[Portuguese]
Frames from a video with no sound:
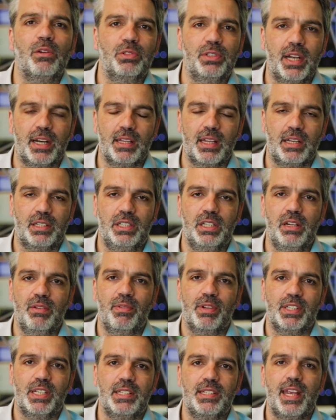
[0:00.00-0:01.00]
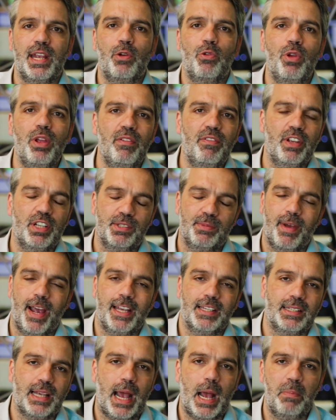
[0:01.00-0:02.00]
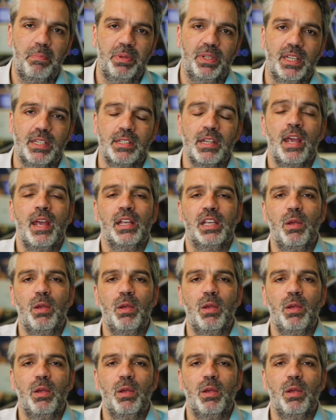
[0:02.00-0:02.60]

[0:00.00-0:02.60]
alternativas exequíveis mais rápidas